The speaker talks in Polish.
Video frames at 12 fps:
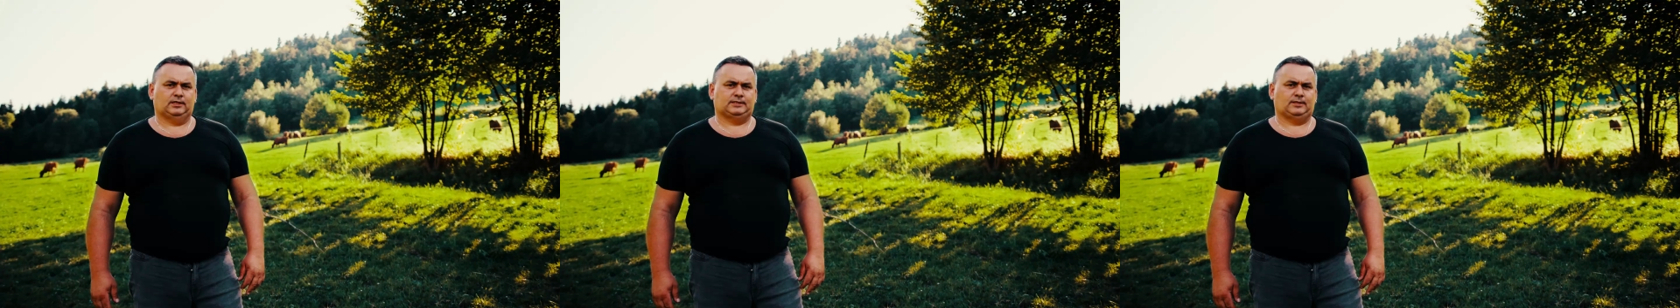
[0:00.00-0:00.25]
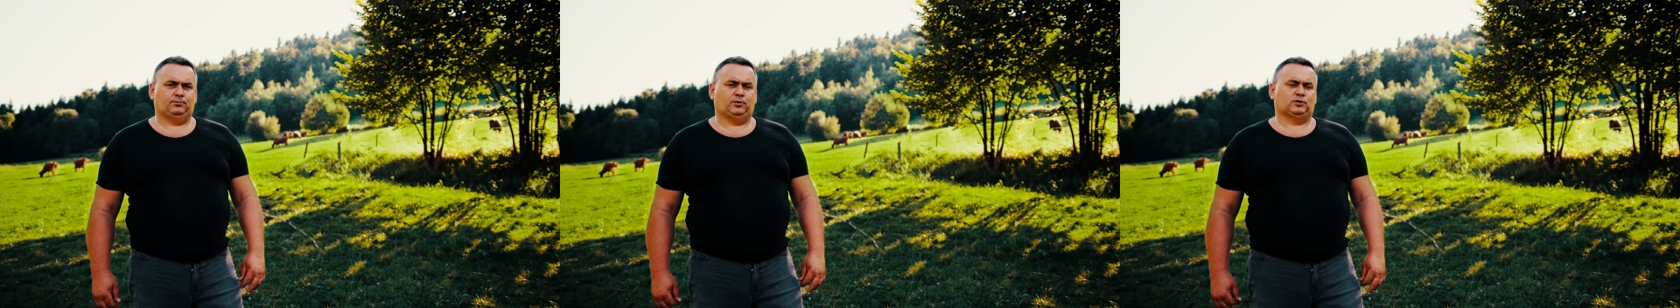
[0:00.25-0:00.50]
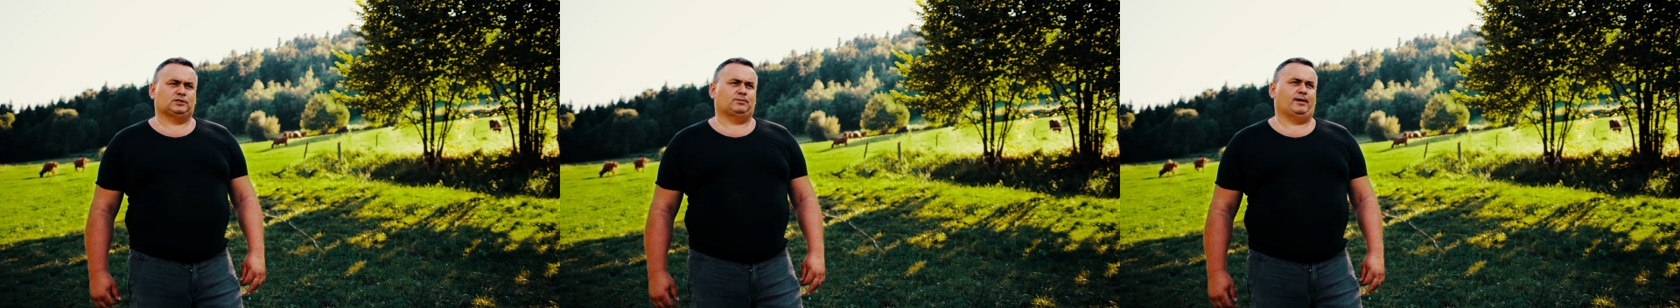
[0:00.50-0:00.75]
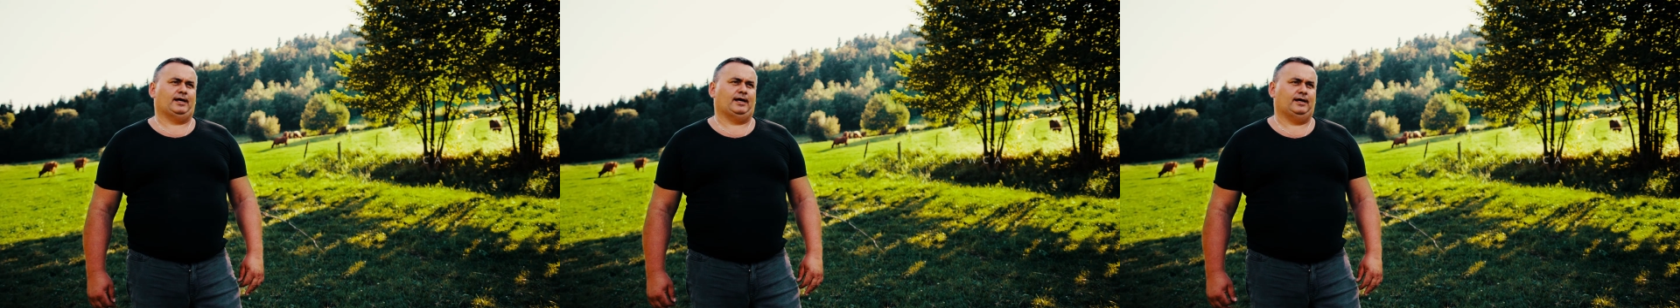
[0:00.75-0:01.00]
Jestem Piotr
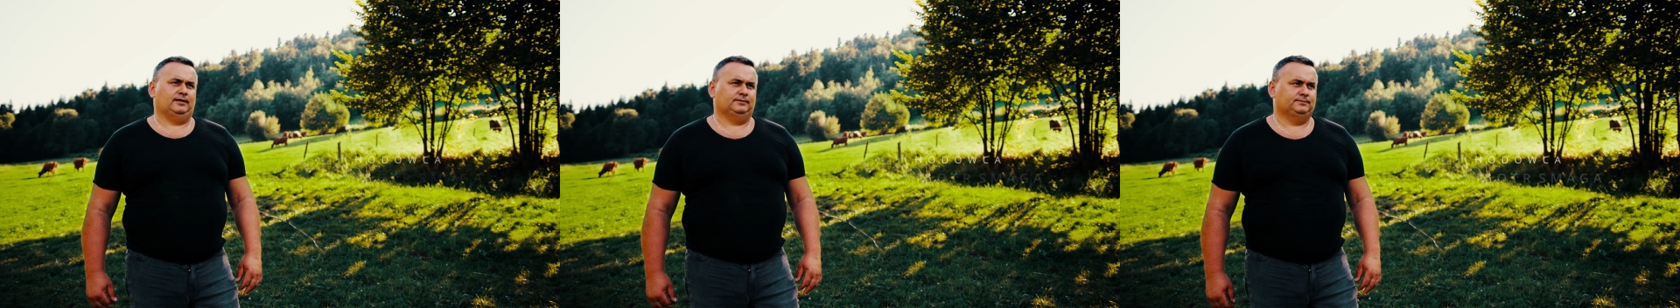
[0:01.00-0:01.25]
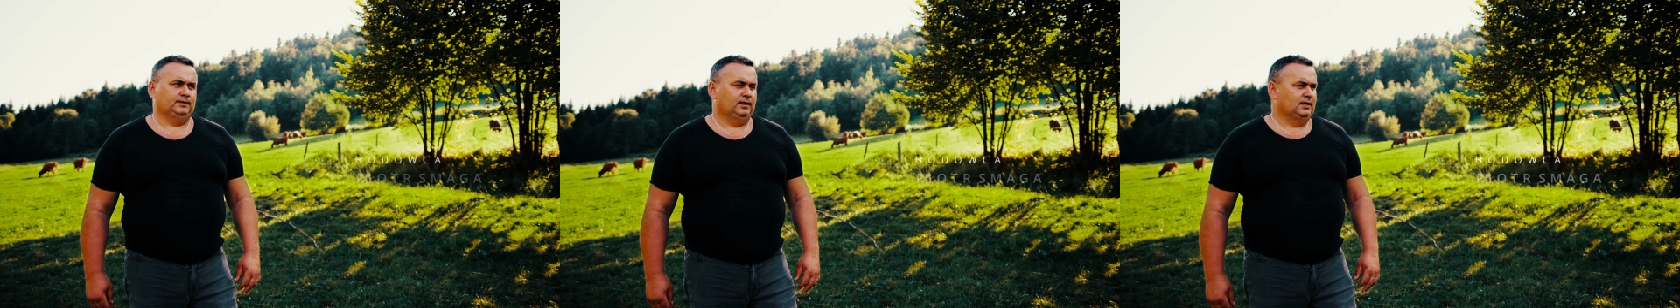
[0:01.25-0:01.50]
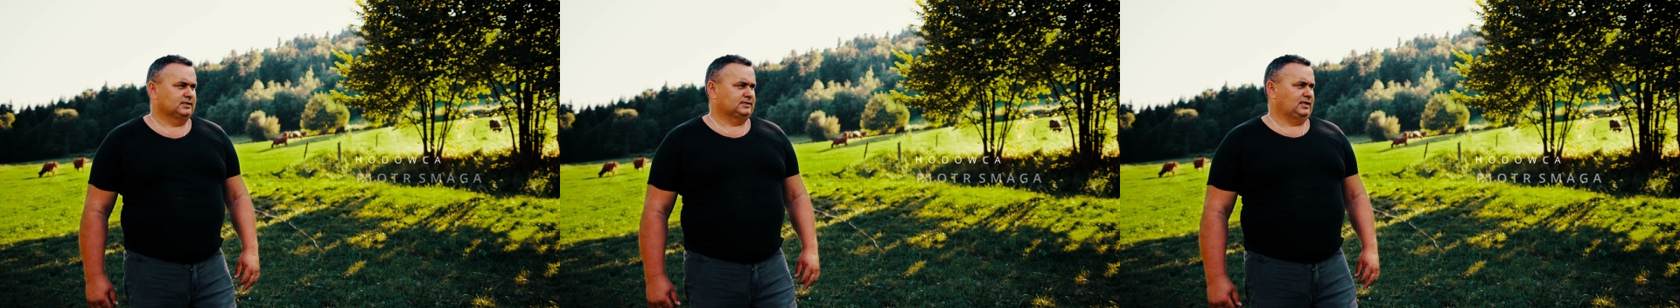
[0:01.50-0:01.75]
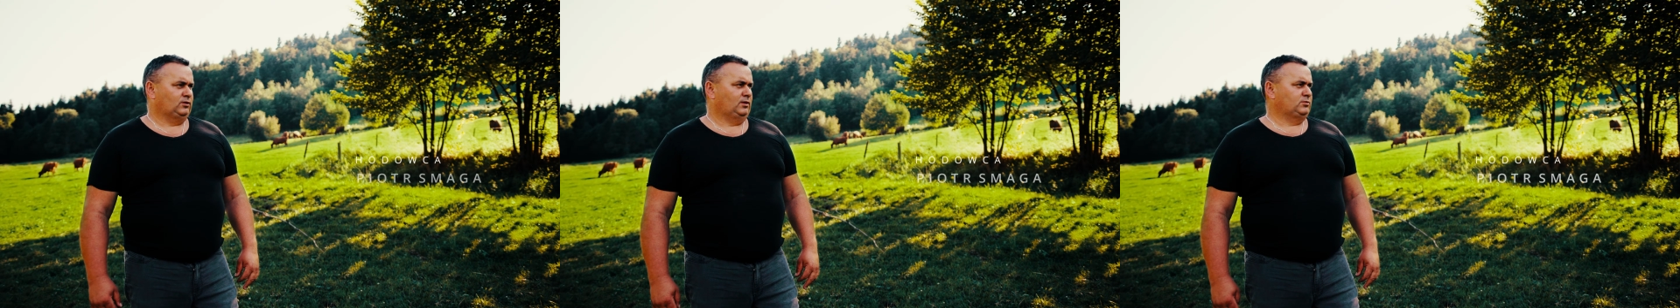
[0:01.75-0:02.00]
Smaga.
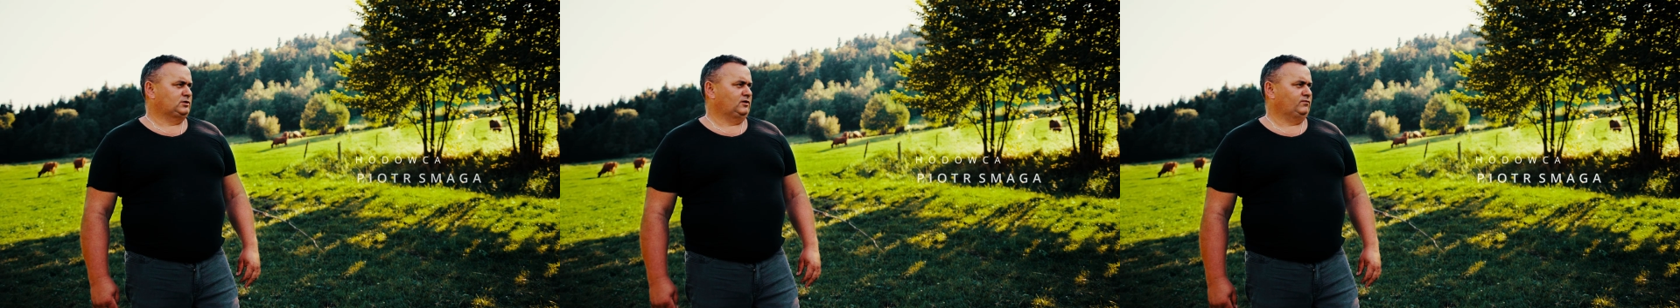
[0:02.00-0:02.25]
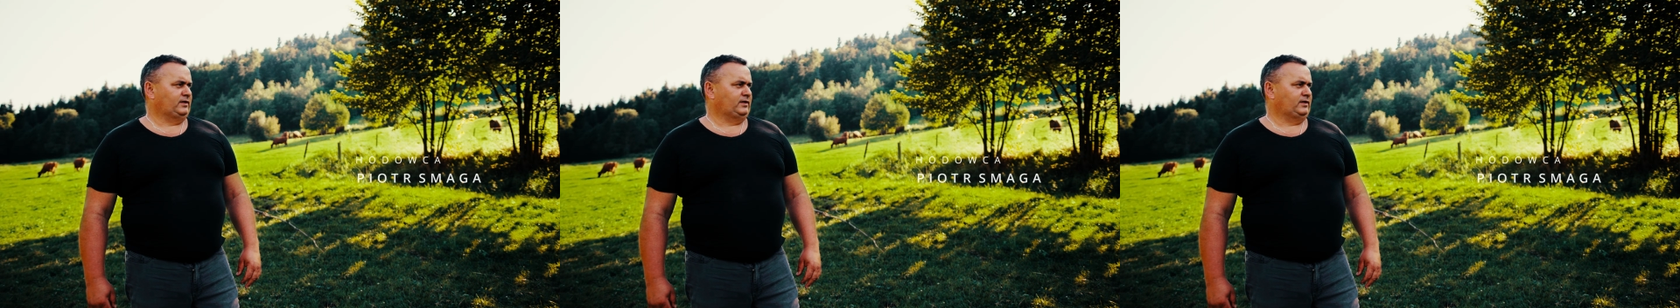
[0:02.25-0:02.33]
Znajdujemy się